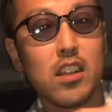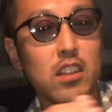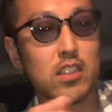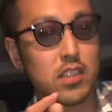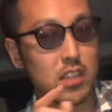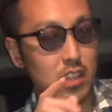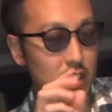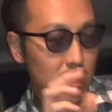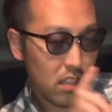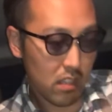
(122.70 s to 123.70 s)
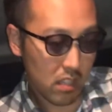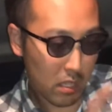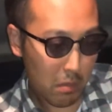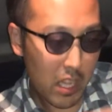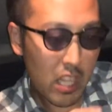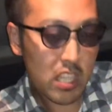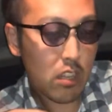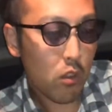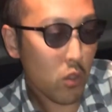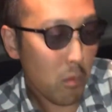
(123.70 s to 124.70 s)
す素晴らしい
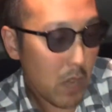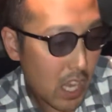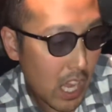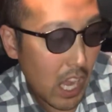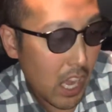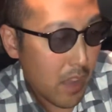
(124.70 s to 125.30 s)
言葉が、